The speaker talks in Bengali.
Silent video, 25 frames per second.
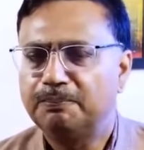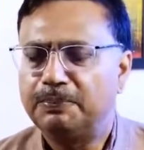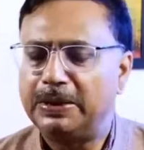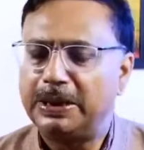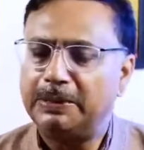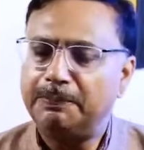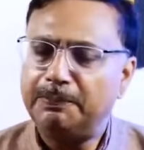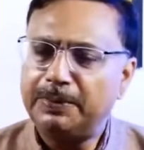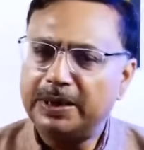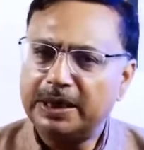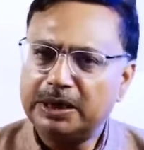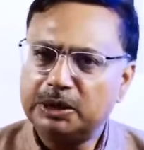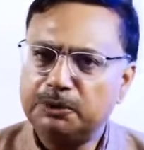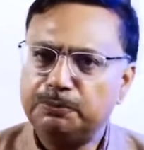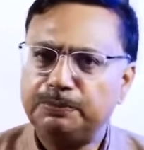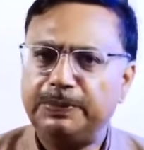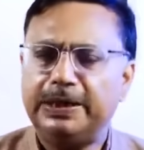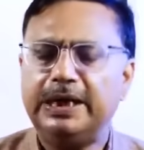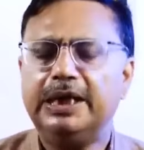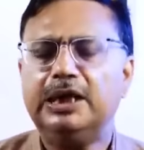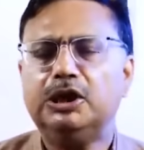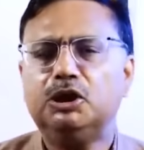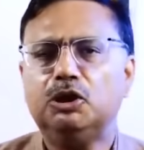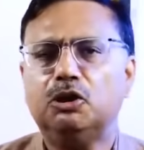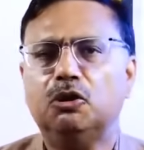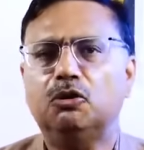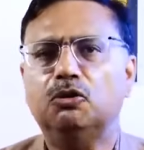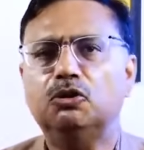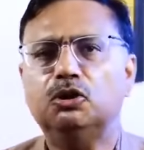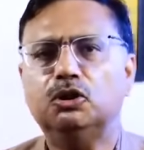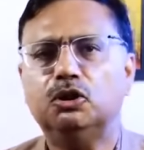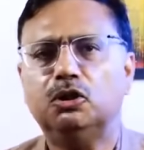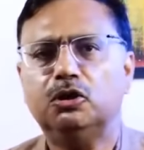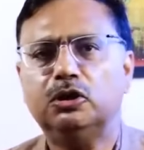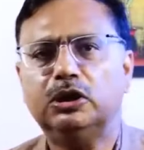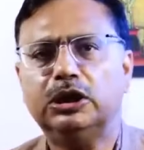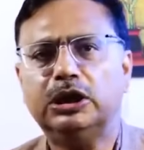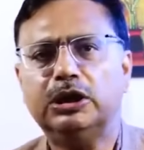পেপার স্প্রে
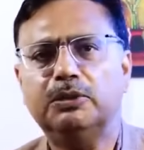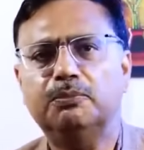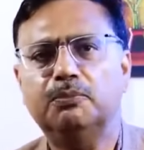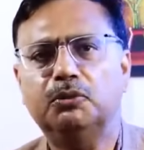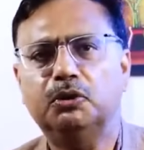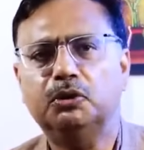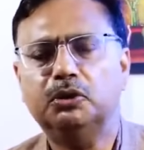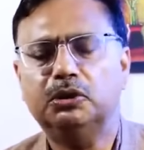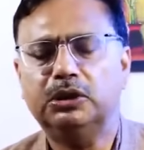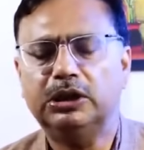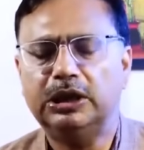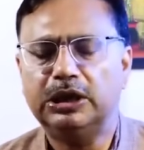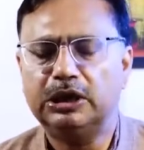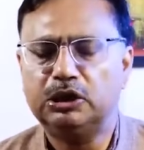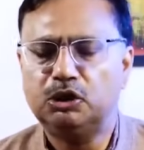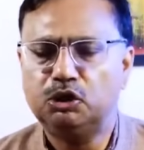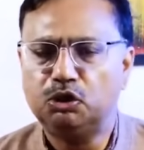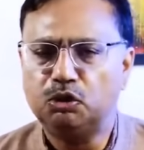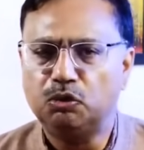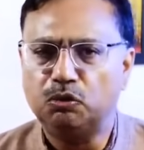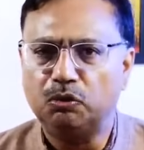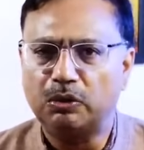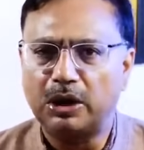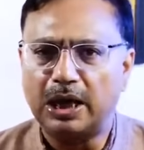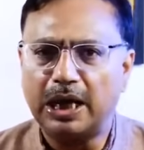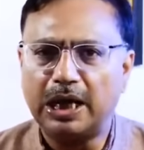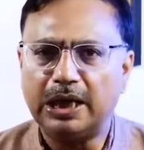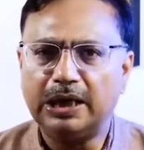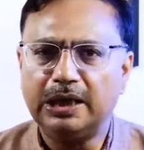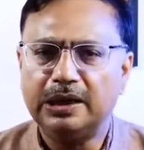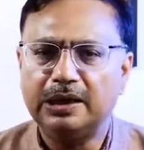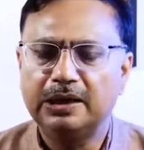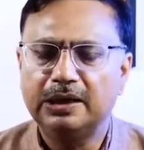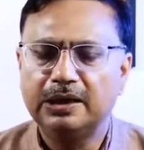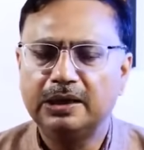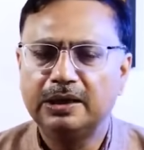সংসদের মধ্যে ছোড়ার